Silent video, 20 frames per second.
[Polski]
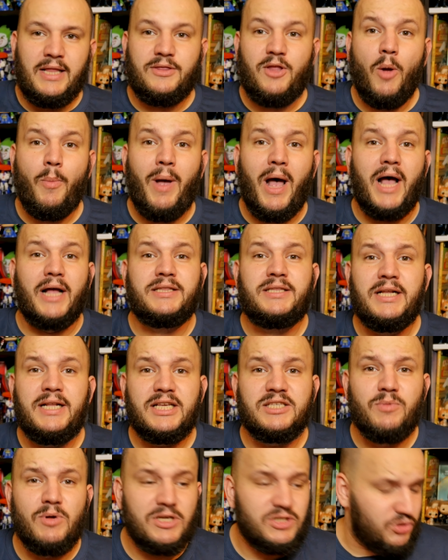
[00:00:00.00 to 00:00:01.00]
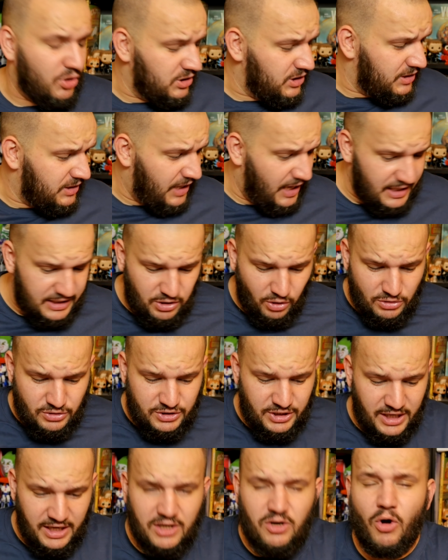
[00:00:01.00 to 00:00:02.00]
Dobra, tyle z mojej strony.
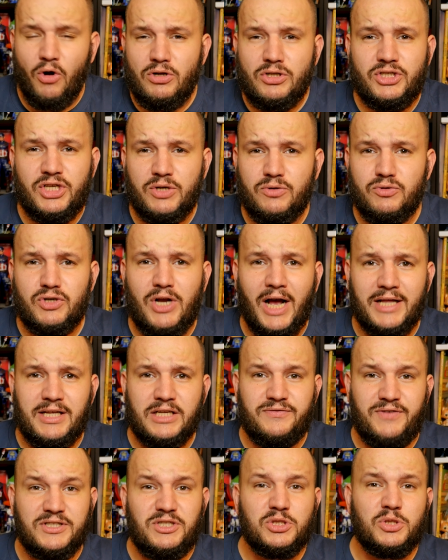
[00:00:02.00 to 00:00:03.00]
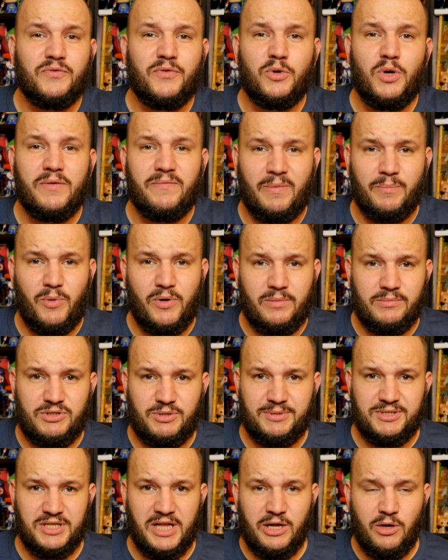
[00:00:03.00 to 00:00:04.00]
Kończę, kończę już gadać. Wiecie, co w ogóle wam powiem
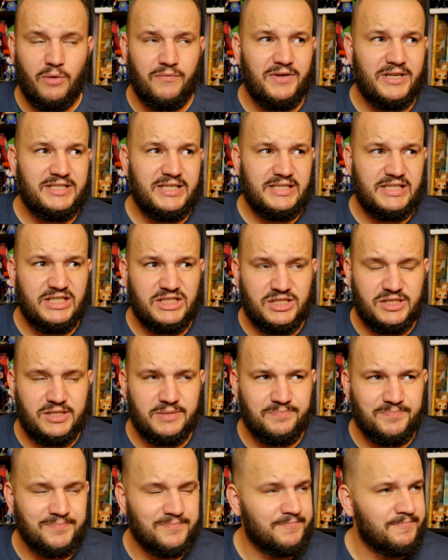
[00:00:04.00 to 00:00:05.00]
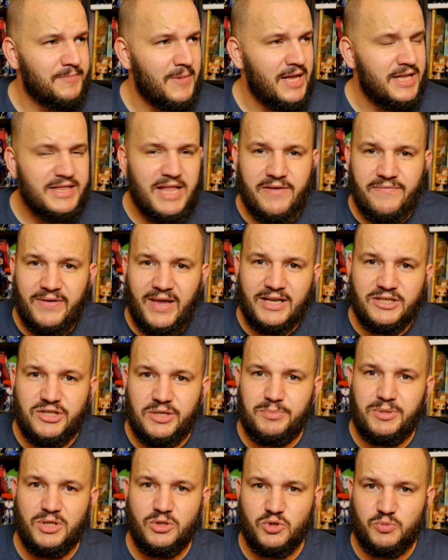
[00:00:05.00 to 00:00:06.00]
śmiesznego? Wiecie, jak jest największy
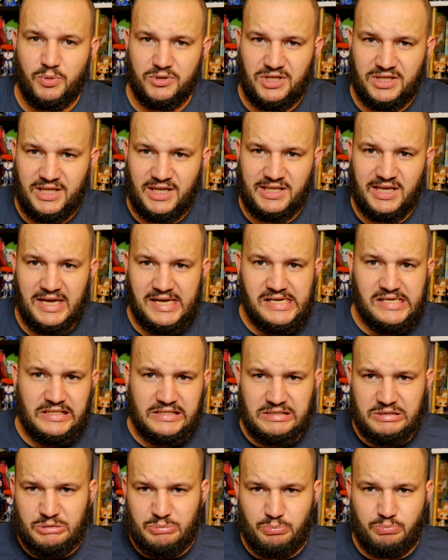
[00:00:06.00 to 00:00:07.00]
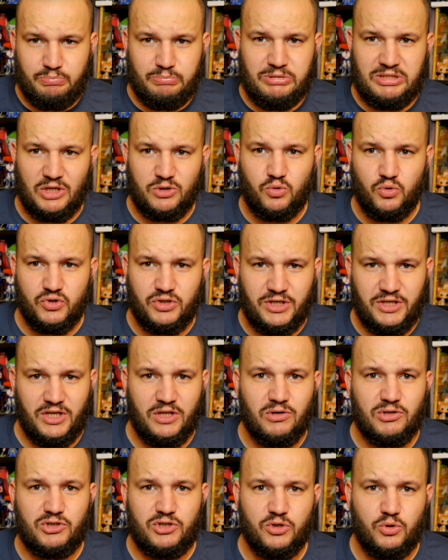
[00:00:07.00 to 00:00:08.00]
minus posiadania za dużej
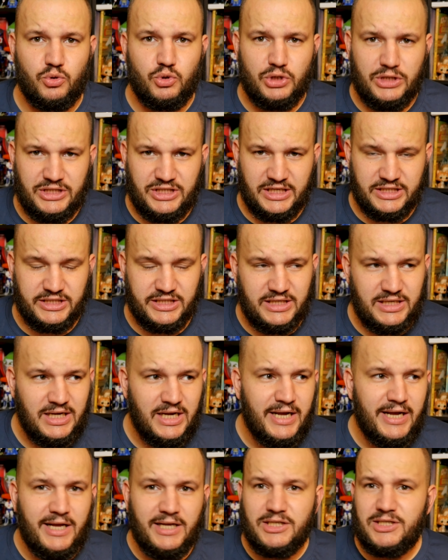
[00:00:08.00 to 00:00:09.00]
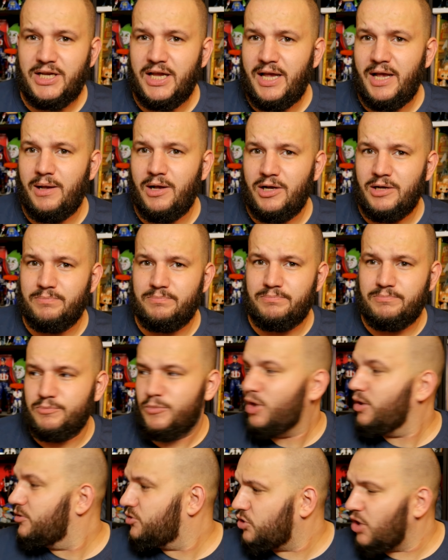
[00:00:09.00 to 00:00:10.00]
ilości różnych rzeczy, że e,
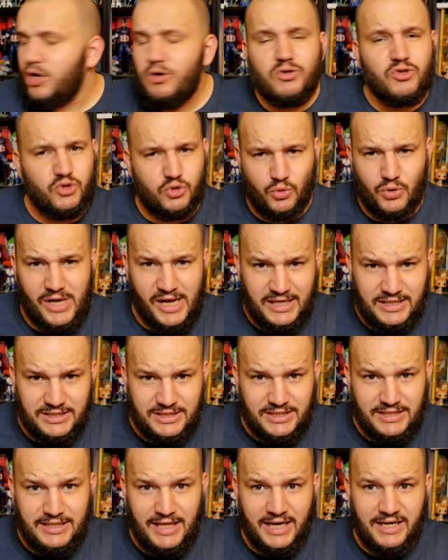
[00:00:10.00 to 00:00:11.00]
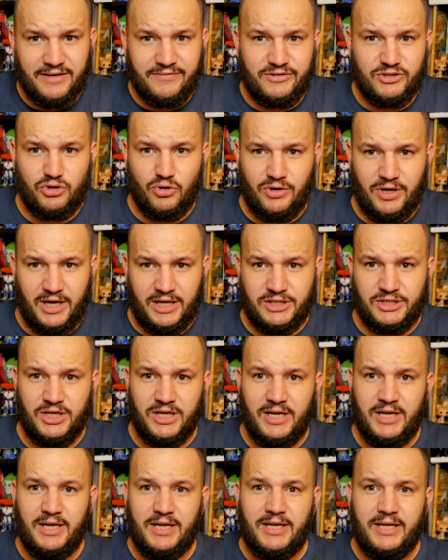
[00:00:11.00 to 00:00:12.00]
no, czegoś szukasz i nagle wyciągasz
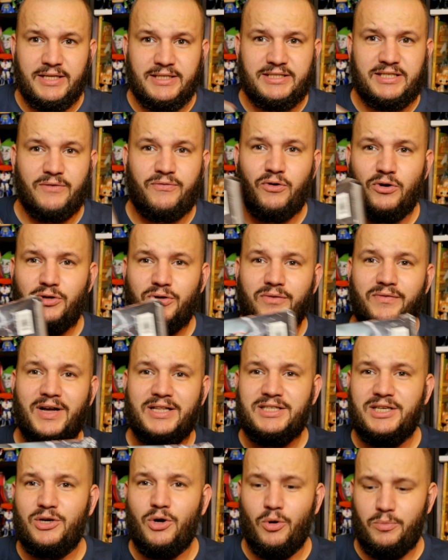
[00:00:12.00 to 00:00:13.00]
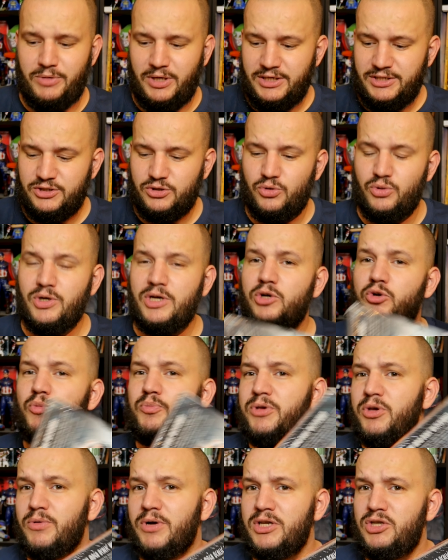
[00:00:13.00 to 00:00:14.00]
zafoliowany komiks, który
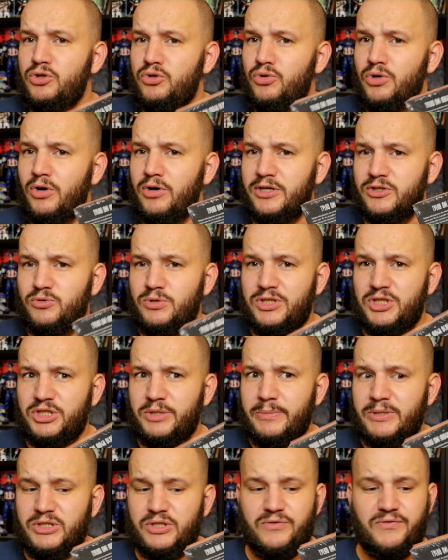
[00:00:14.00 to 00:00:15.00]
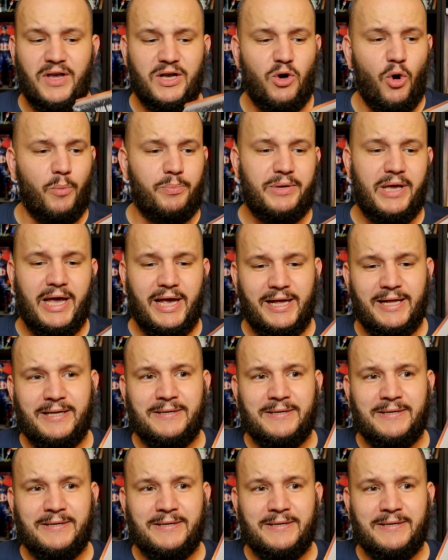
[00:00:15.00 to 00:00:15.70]
kupiłeś i który okazuje się, że masz dwie kopie.